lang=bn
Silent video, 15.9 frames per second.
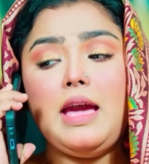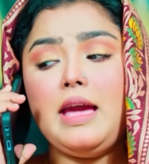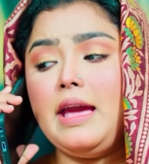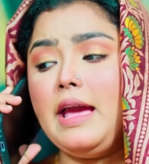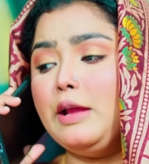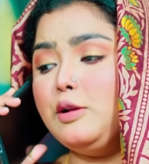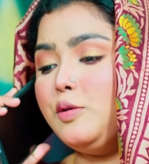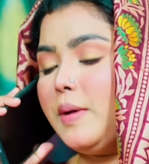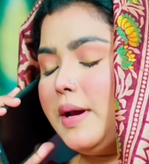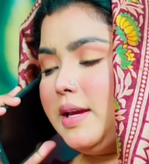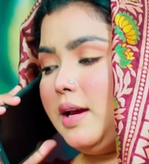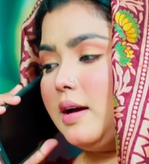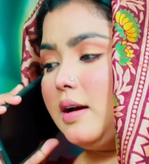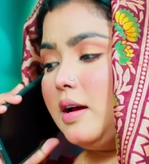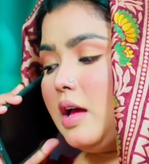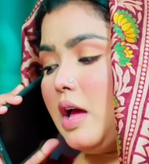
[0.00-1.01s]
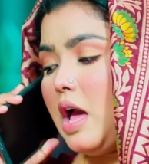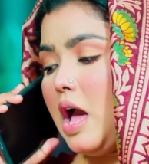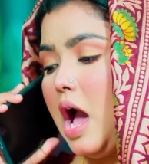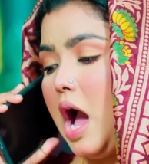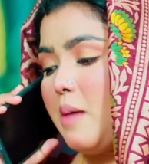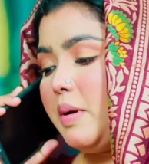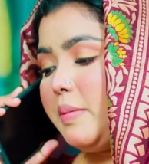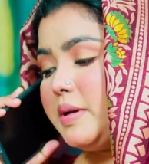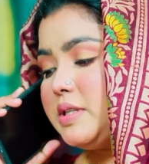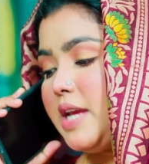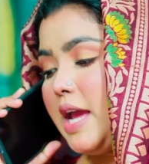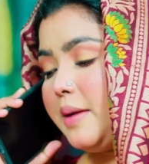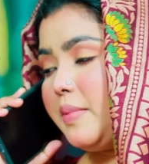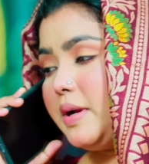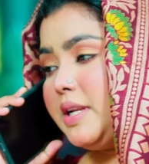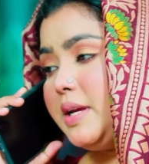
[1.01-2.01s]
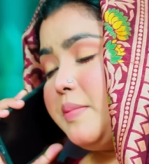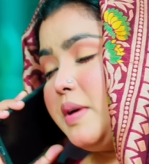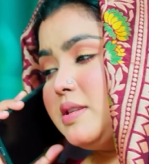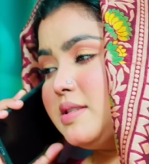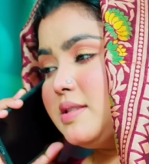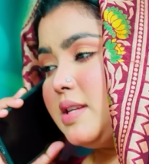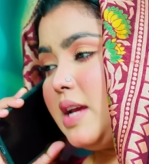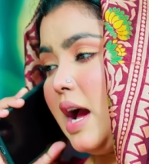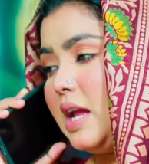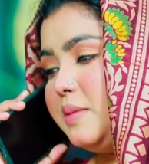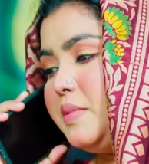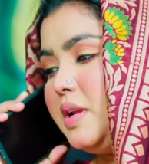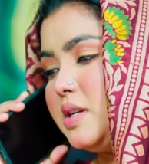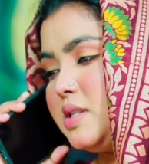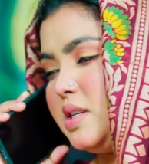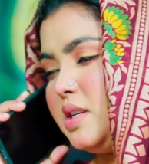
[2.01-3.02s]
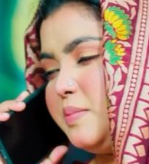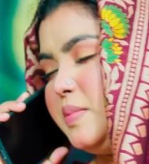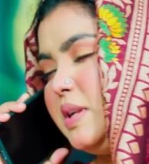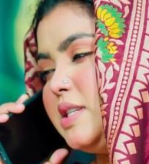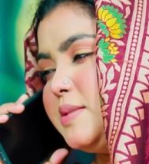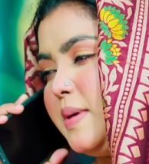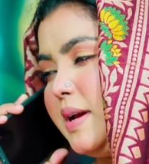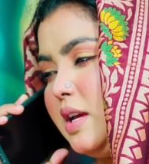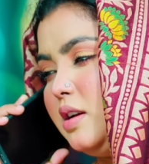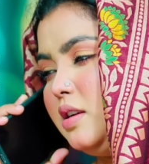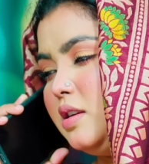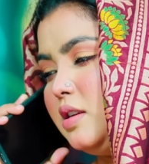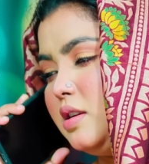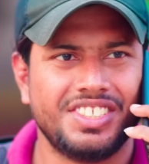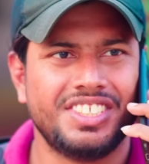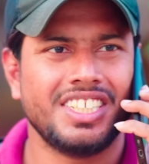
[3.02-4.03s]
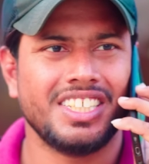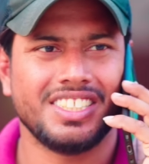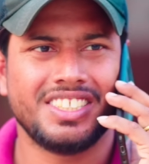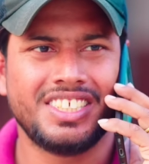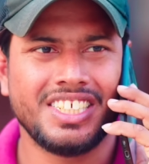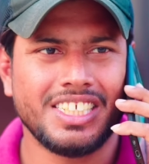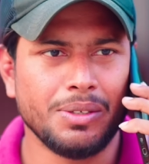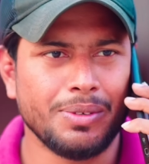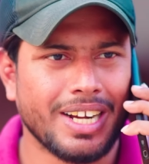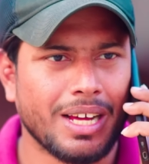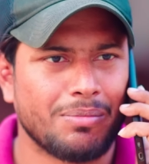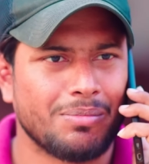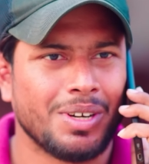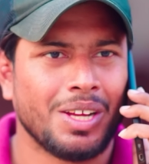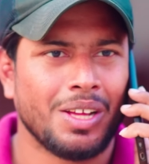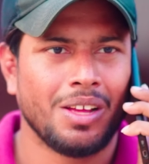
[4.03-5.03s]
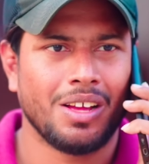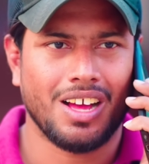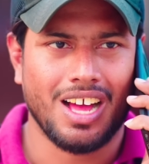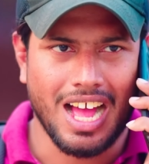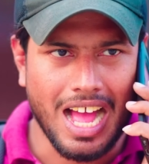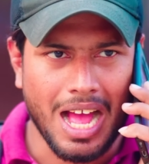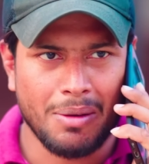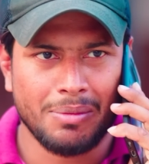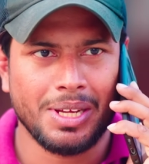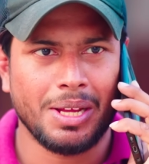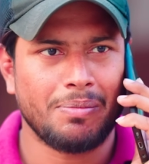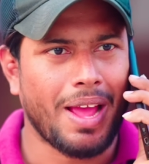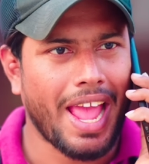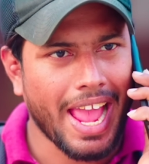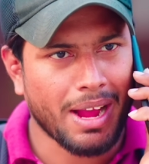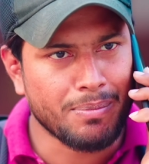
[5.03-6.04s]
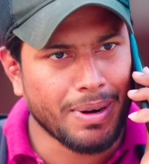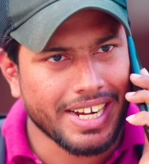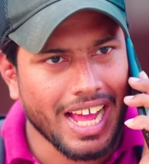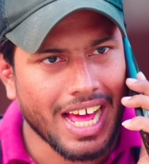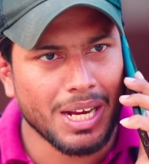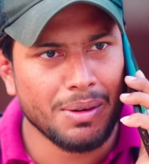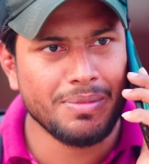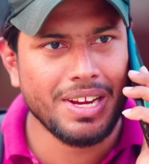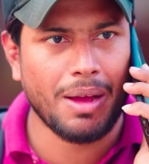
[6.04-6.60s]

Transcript: হ্যাঁ হ্যালো ভাইয়া আমার বাসায় এক বাটি ইমার্জেন্সি হালিম নিয়ে আসেন না প্লিজ ভাইয়া জি জি জি ম্যাডাম আমি এক বাটি হালিম